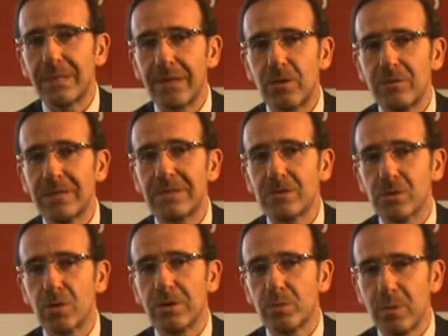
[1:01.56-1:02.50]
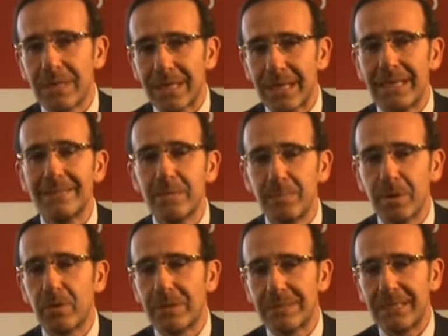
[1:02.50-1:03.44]
al Carovita sono le due grandi
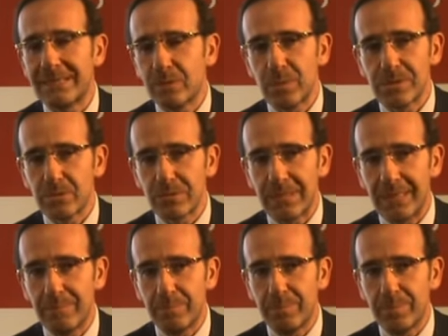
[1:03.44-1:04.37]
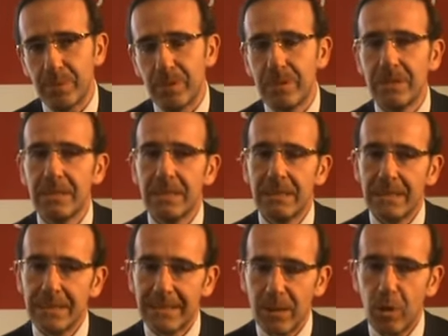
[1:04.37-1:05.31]
priorità di questo tempo.
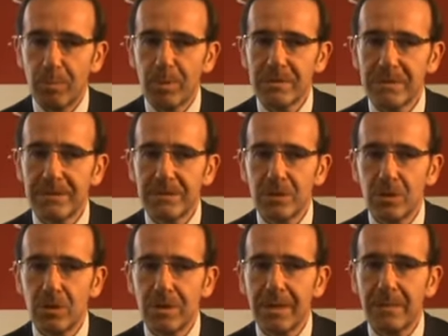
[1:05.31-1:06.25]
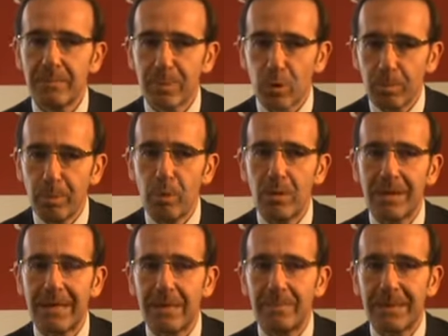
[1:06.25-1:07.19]
Che l'opposizione
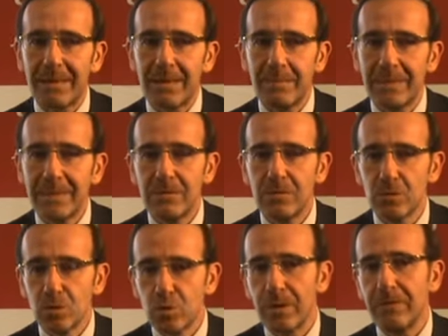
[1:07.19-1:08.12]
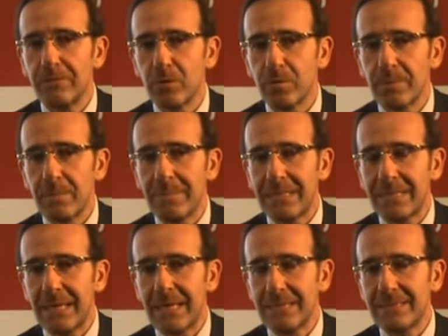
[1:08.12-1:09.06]
proponga al Parlamento due riforme
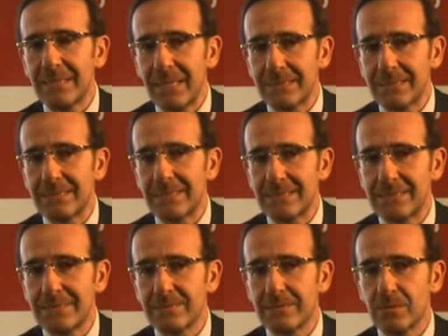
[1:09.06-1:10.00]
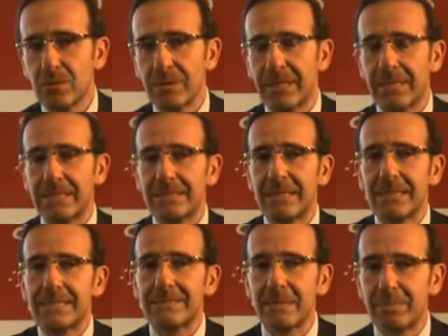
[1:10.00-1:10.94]
immediate, la detassazione
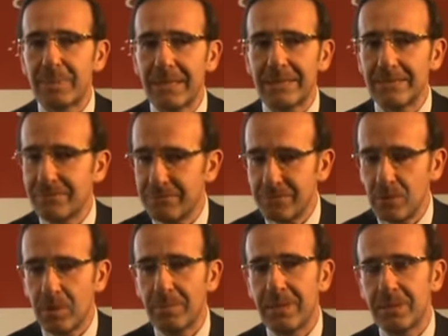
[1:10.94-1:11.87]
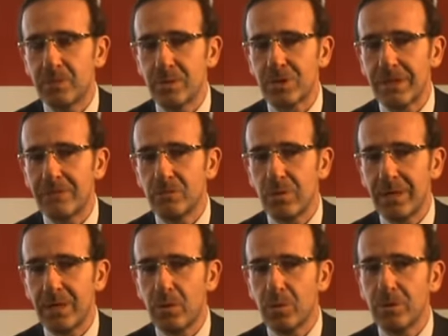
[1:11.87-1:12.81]
degli stipendi fino a 1200
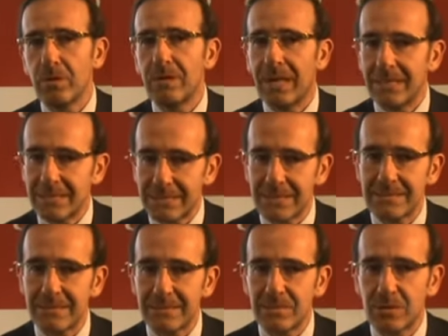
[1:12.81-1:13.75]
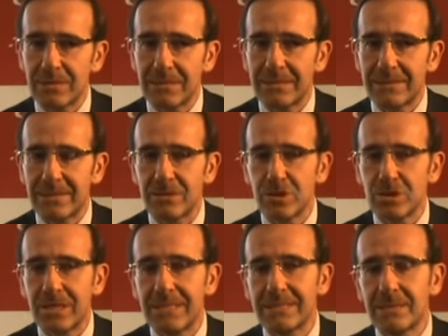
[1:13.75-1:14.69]
euro, la detassazione delle
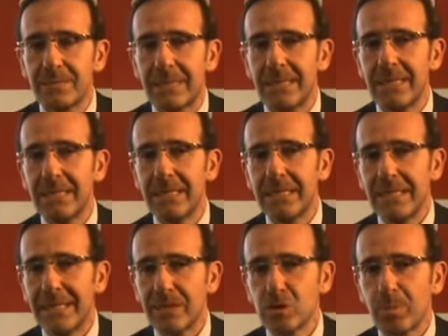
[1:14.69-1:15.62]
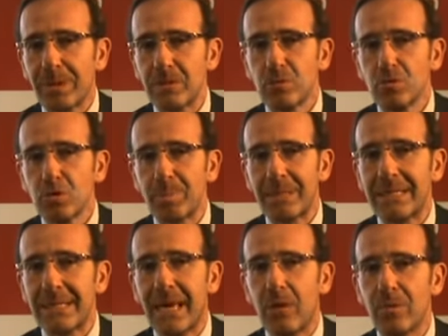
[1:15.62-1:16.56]
tredicesime e soprattutto per
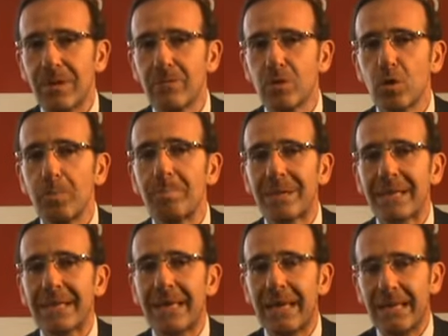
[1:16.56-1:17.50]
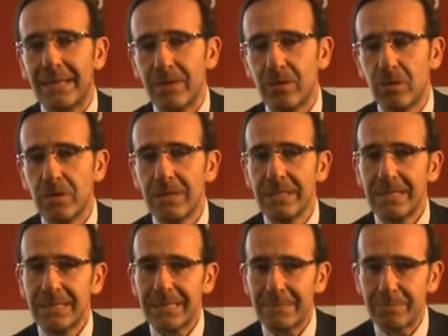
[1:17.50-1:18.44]
chi ha un lavoro precario
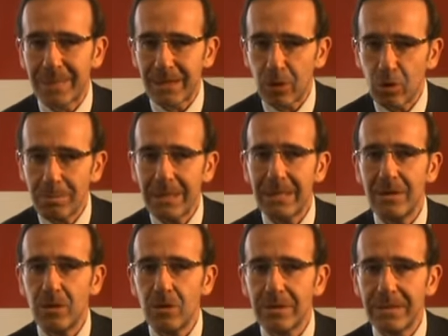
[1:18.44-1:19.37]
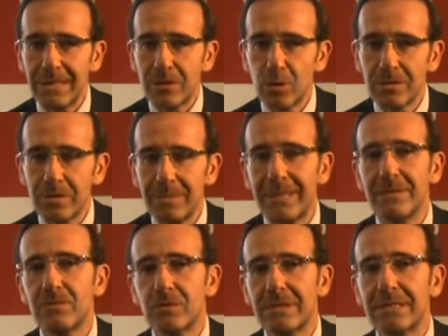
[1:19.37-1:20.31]
perlomeno il
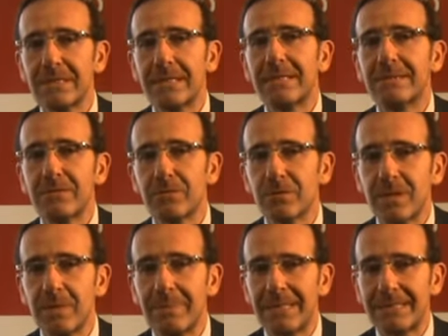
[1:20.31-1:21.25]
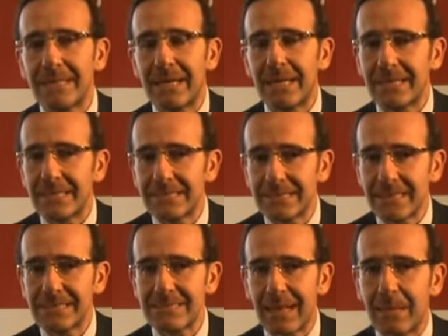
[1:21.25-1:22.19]
godimento dei diritti fondamentali, in
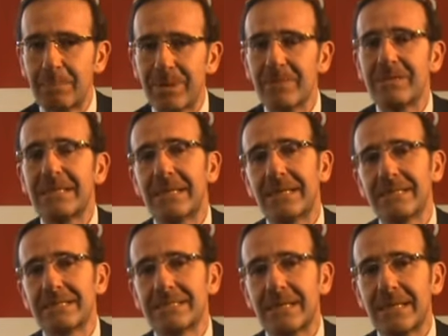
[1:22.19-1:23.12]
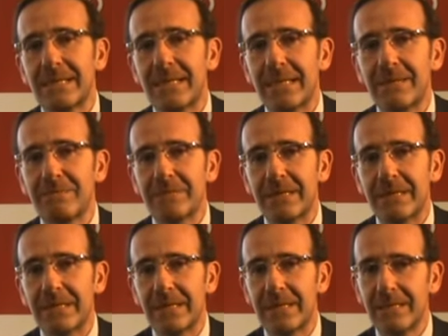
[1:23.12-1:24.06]
testa la previdenza e le
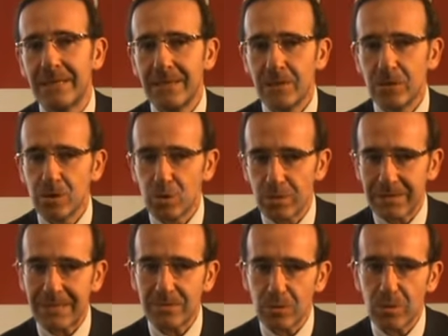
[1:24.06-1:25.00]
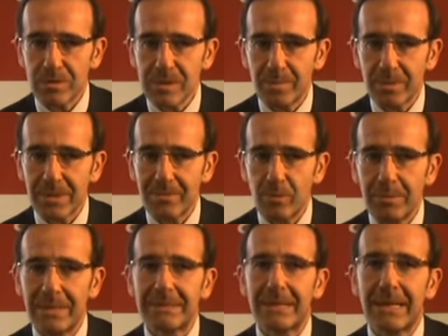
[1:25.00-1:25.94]
ferie. Soltanto così potremo
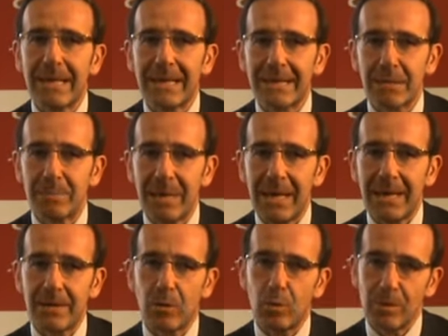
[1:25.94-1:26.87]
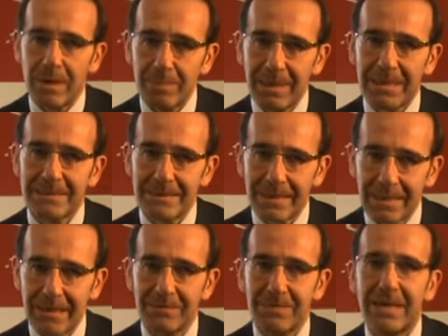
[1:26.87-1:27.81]
mettere al riparo una parte
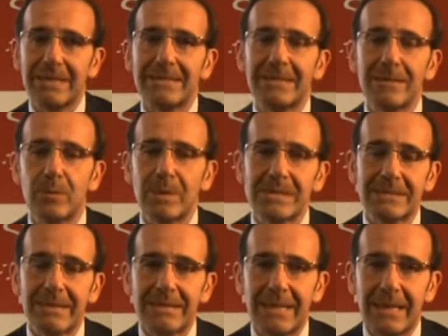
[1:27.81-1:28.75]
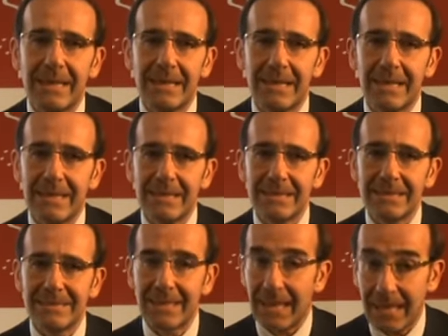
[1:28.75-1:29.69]
rilevante di questa Italia
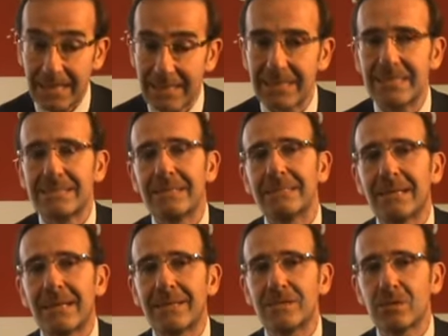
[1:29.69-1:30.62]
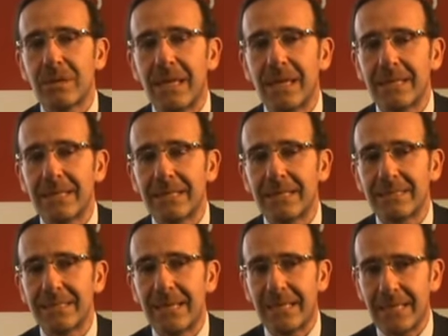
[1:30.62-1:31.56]
dalla crisi internazionale che
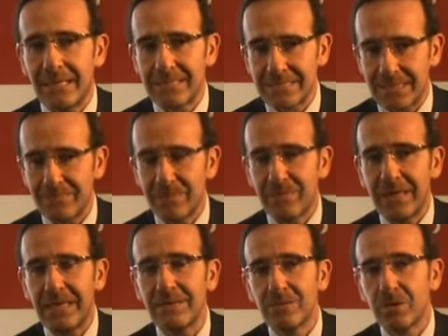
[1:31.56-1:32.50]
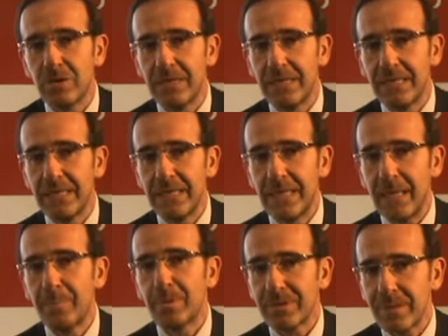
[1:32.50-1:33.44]
l'Italia sta vivendo
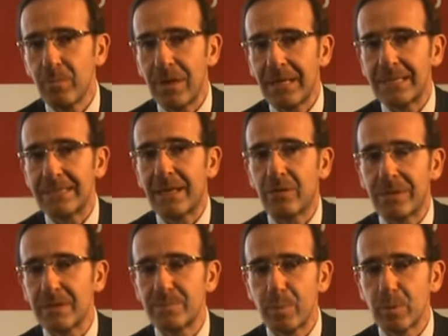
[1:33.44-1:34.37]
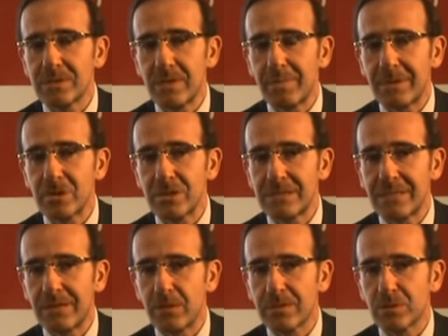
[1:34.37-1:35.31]
e potremmo anche dare una risposta
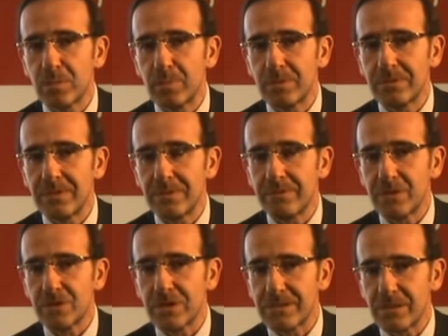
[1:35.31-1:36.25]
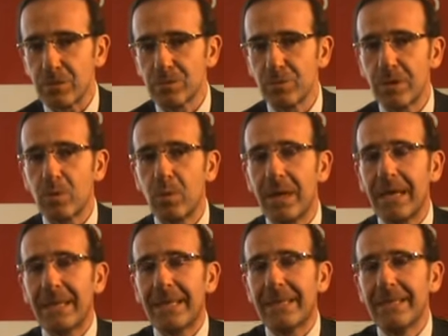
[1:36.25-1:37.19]
precisa al nostro pontefice, secondo il
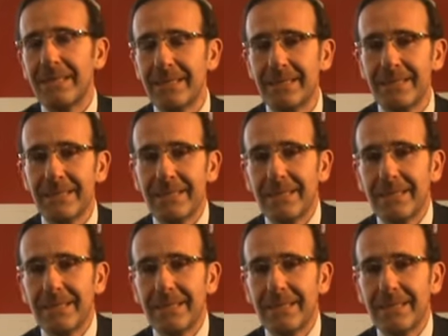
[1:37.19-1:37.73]
quale